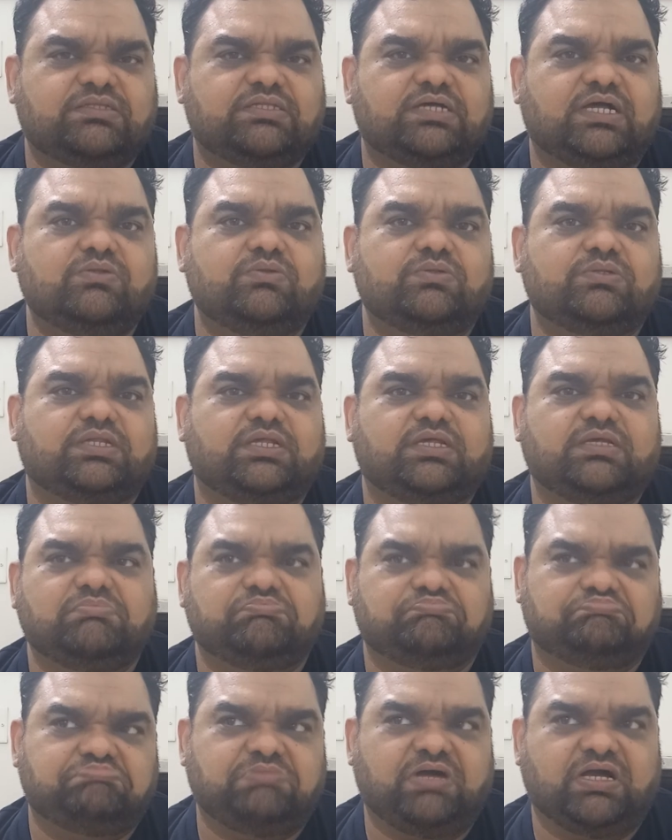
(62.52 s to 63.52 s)
सालों से
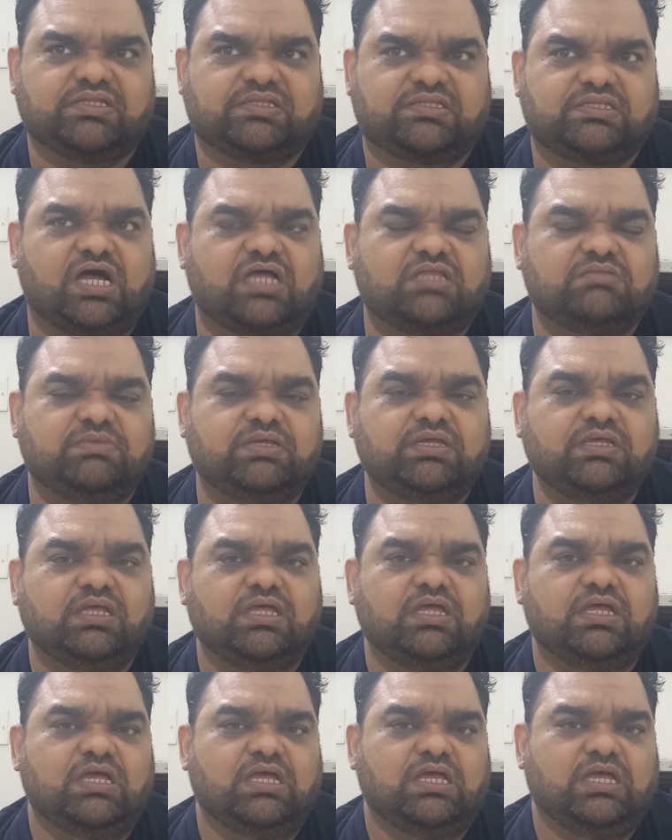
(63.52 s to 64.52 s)
पाकिस्तान में
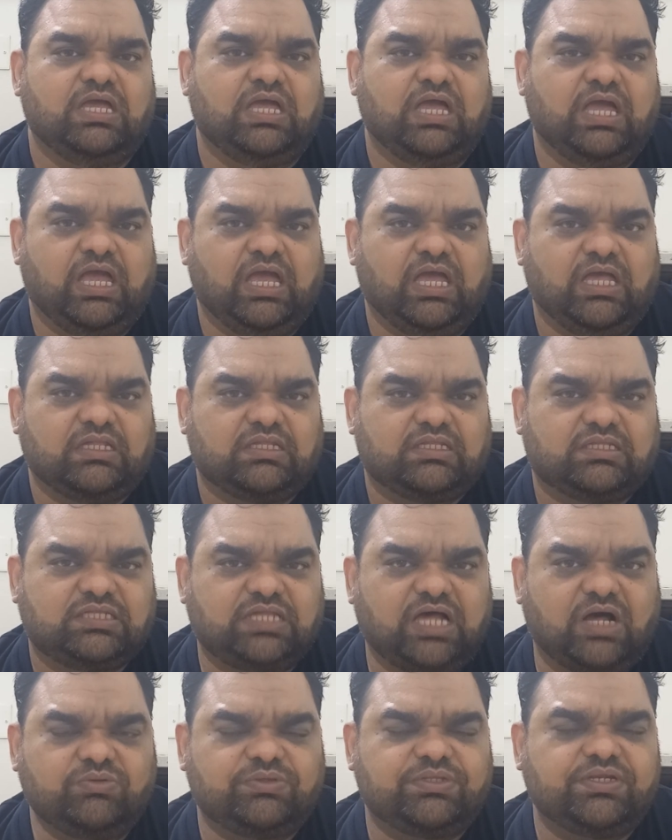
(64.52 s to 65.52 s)

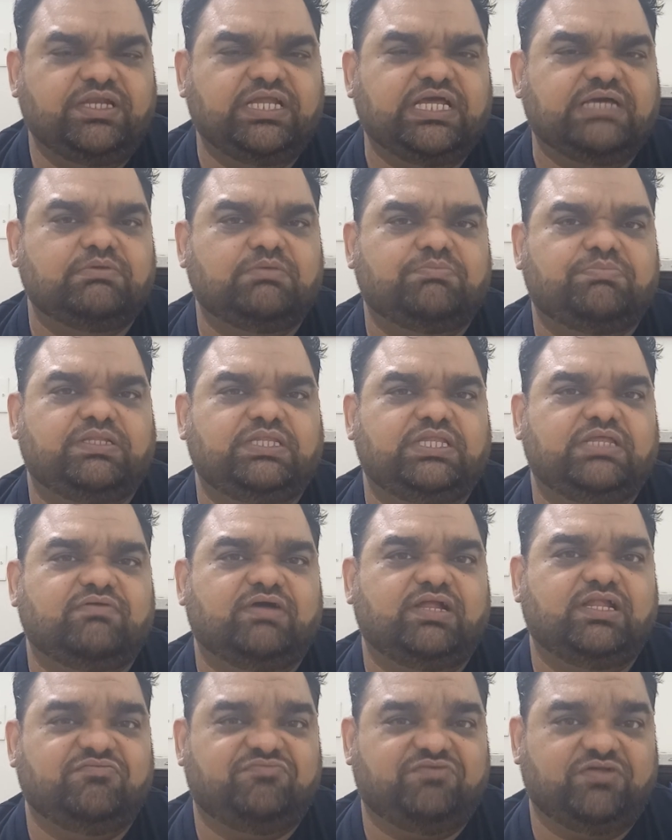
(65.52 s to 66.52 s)
साउथ इंडिया में बनने
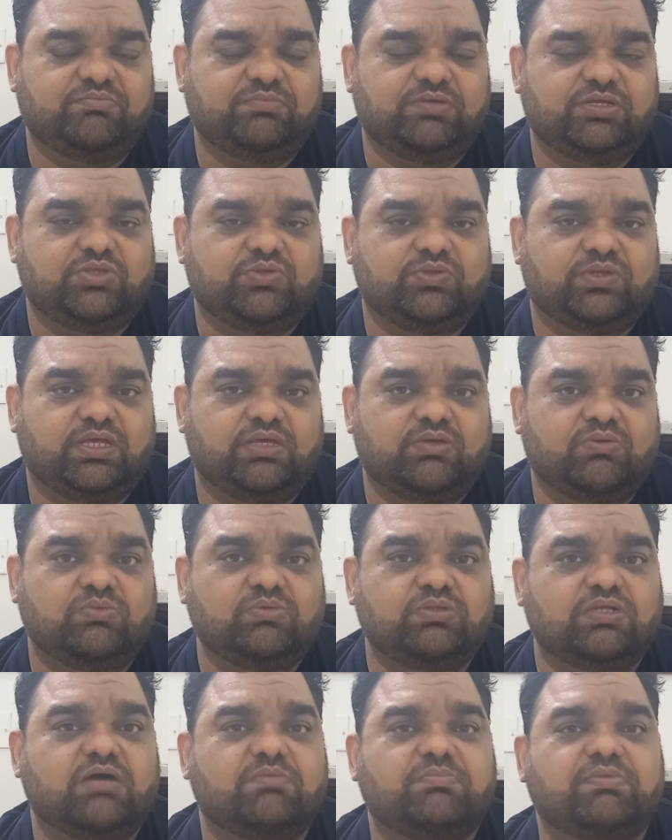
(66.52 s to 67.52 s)
वाली फिल्में जो हैं
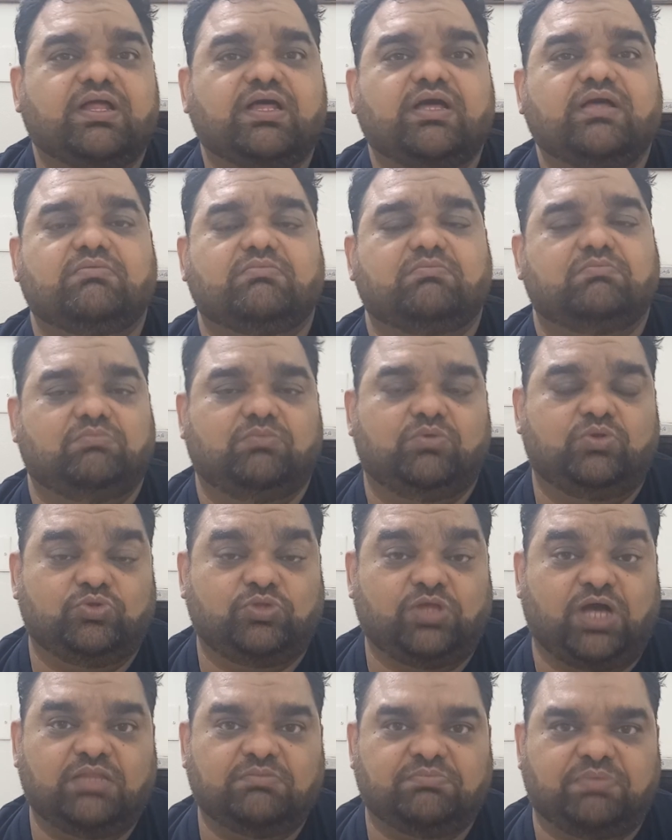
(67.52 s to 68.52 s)
उनका बड़ा
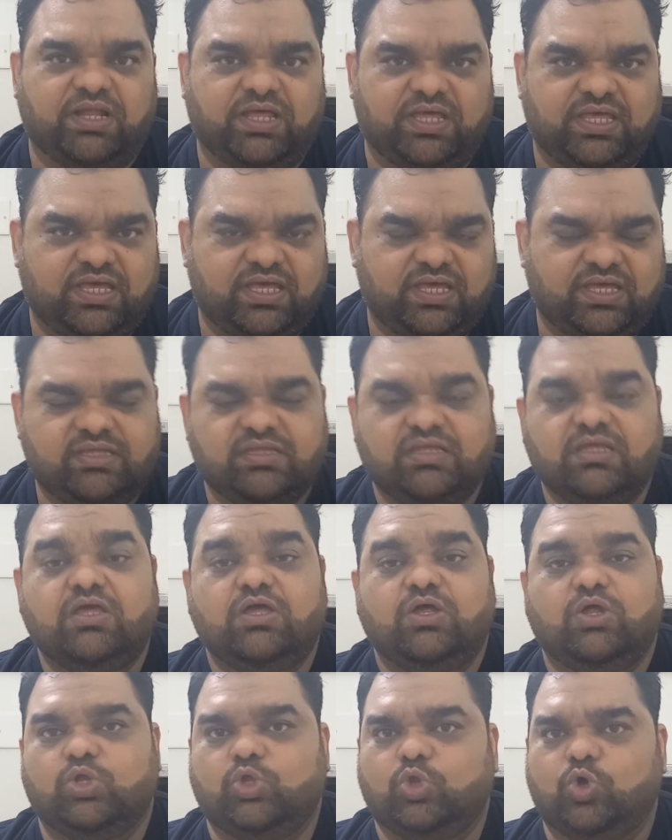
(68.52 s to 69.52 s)
रुझान बढ़ गया है
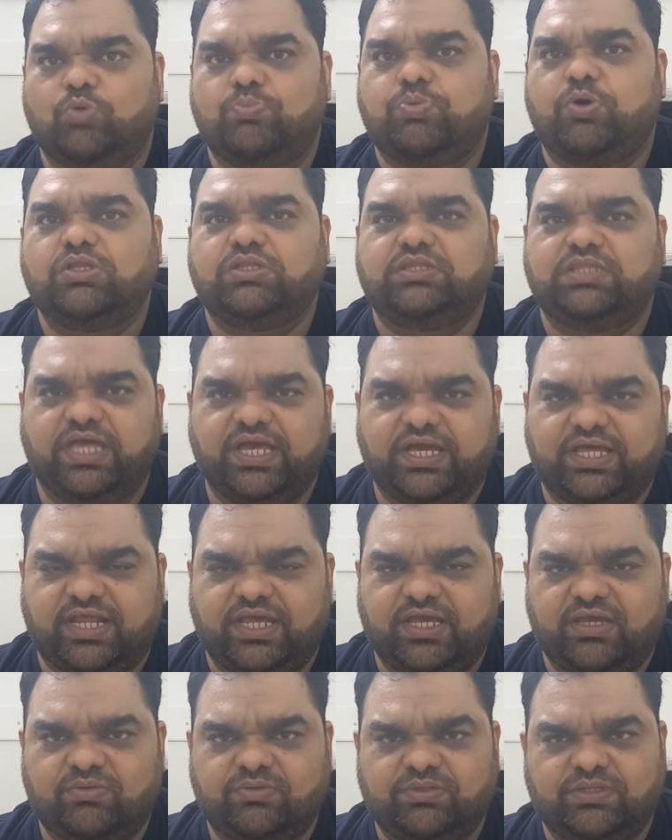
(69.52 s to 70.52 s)
लोग बहुत देख रहे
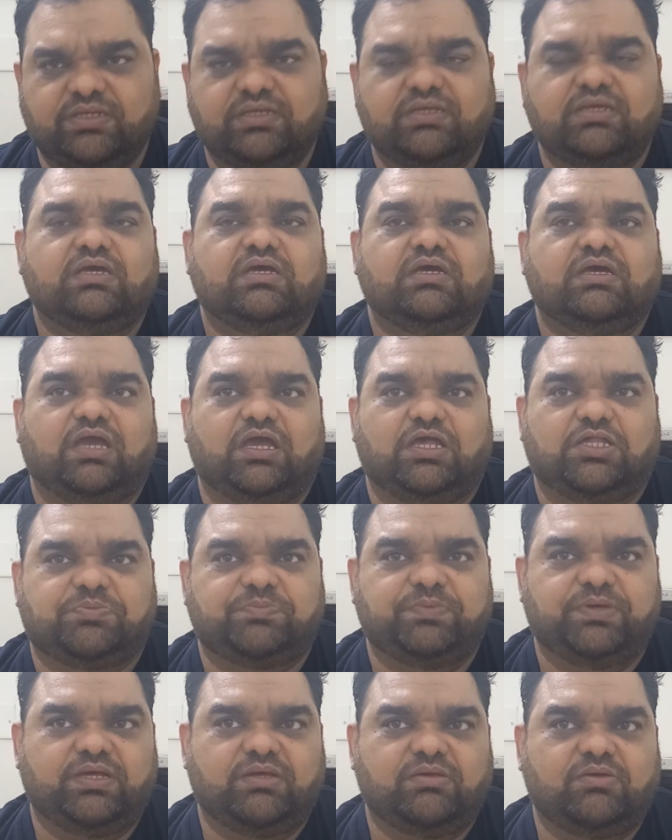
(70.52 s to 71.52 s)
हैं उन्हें
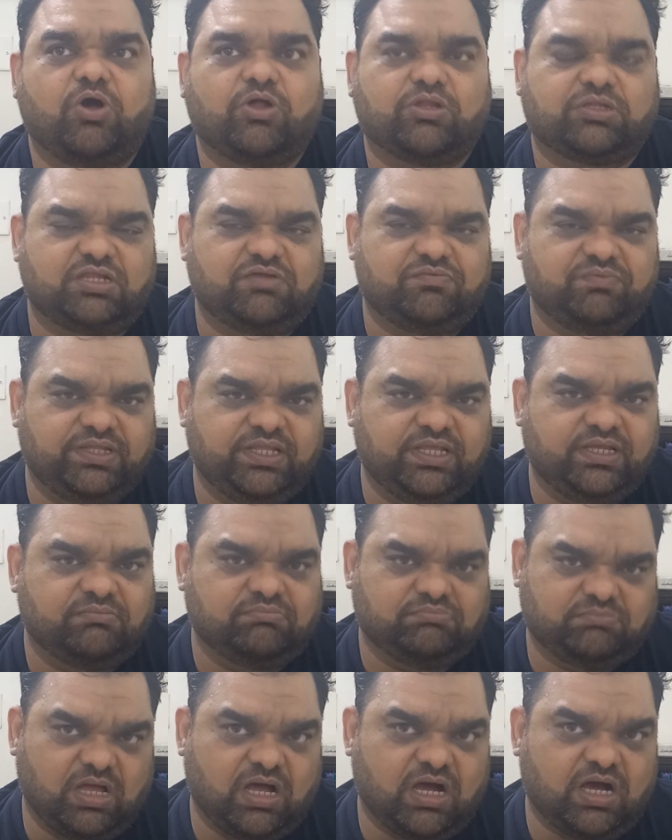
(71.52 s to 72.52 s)
इसमें ऑस्कर विनिंग
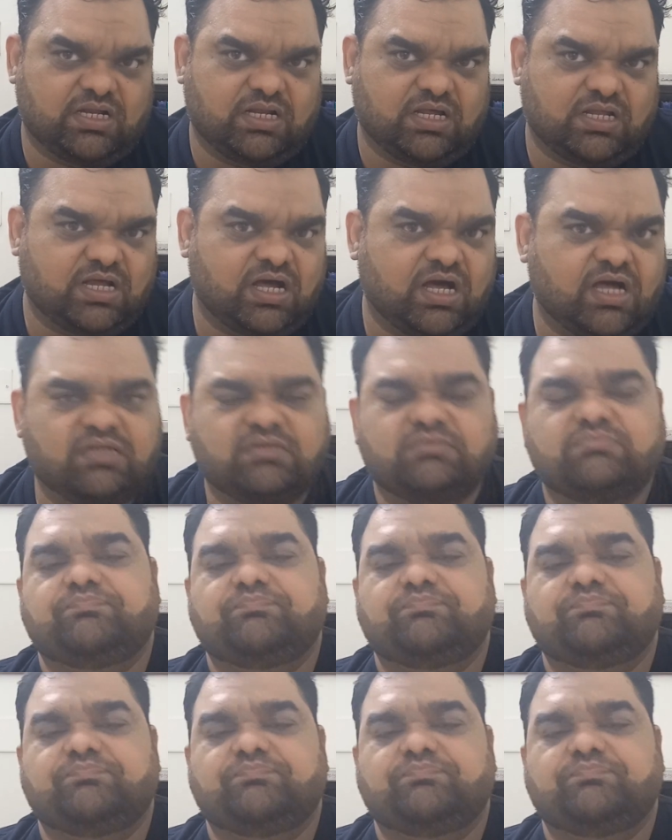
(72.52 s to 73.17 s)
आर आर आर